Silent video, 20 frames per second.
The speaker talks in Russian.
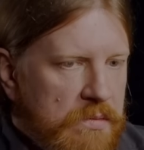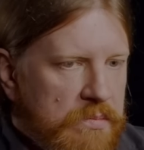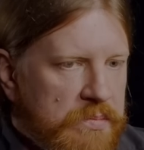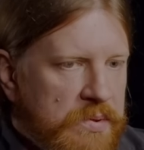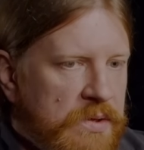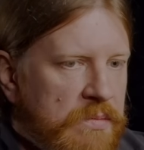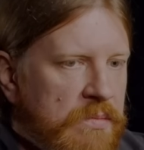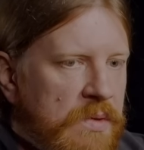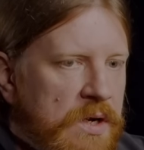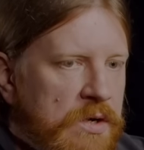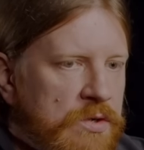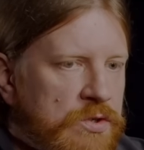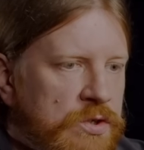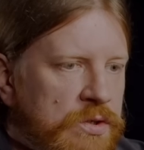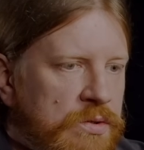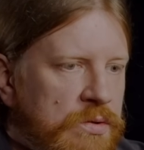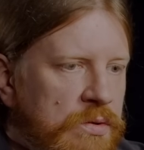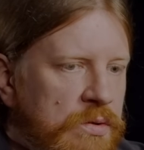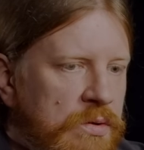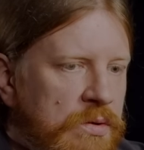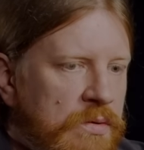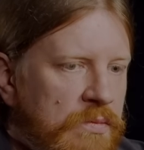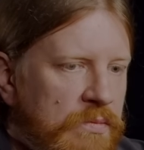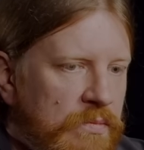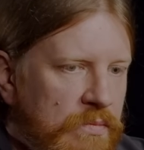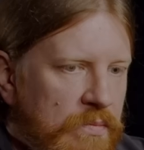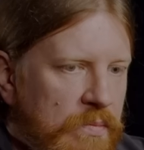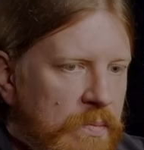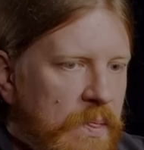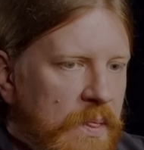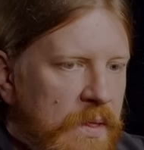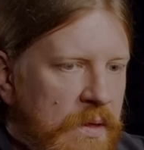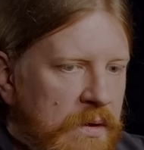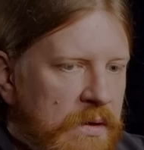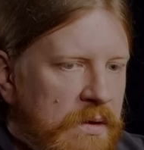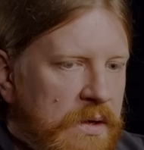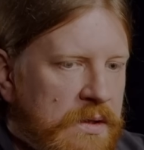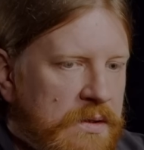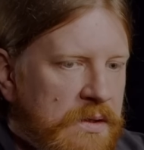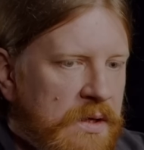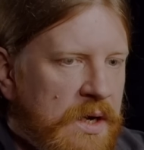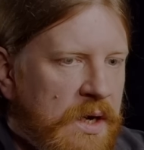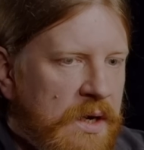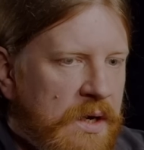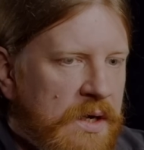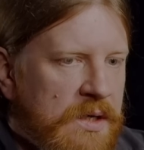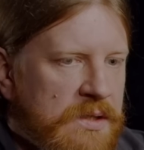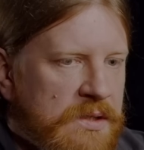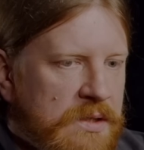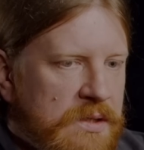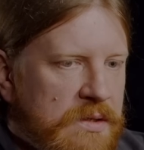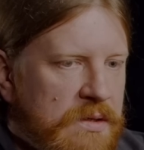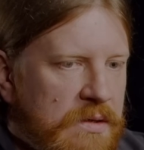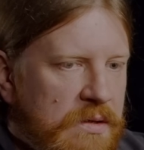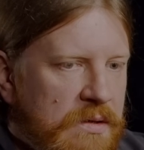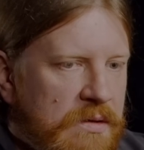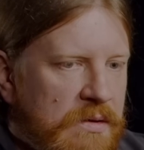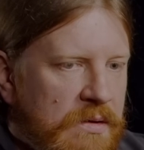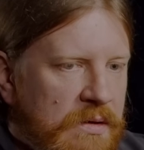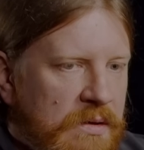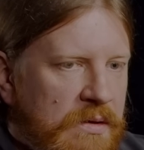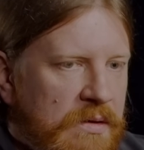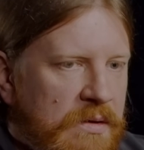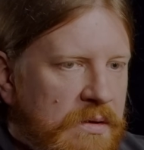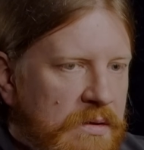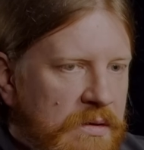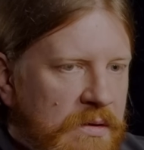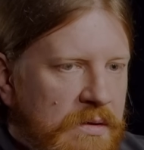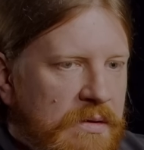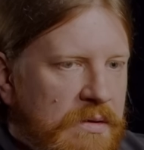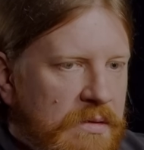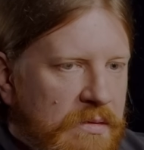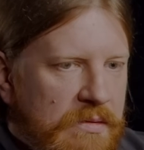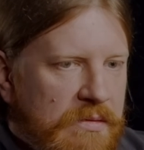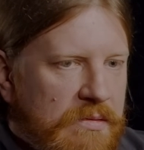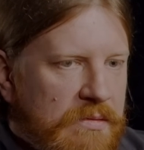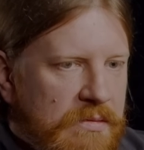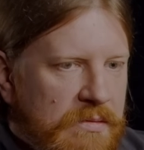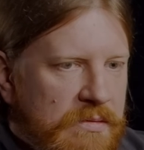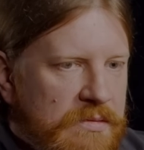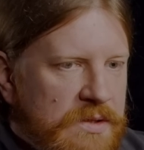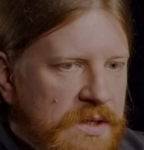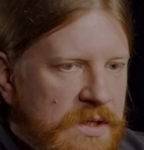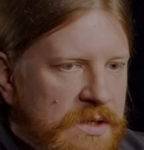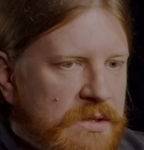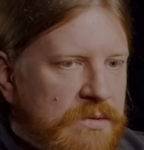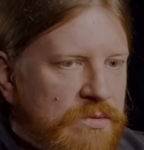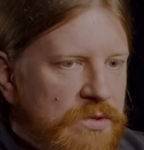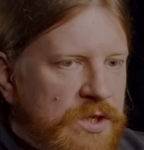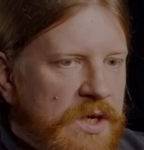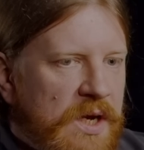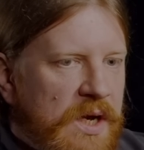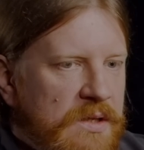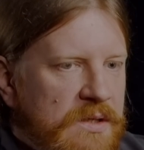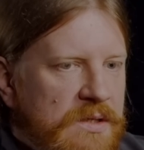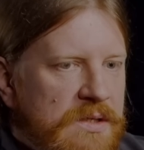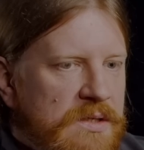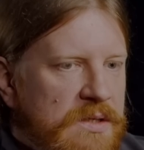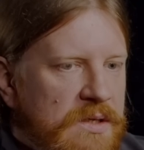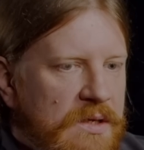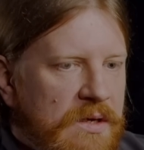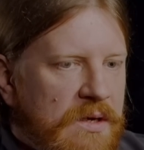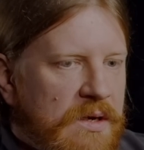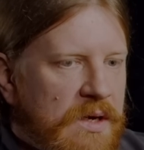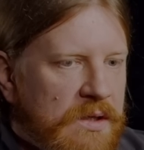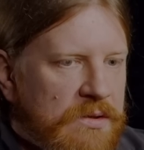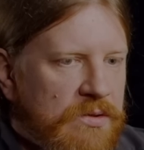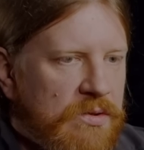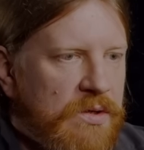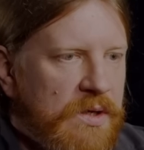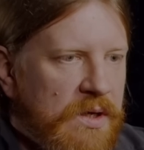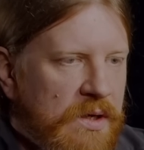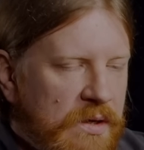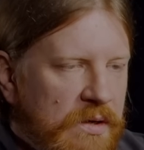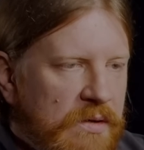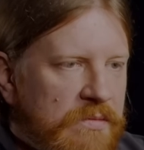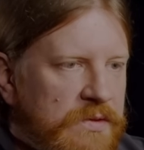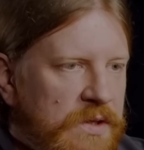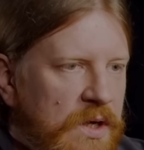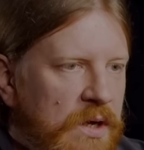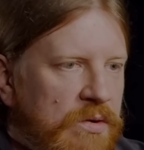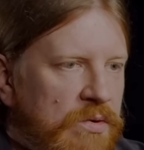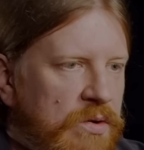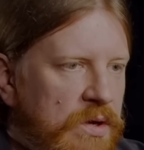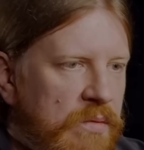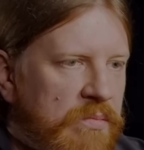понимаю, что это как раз те случайности, которые второе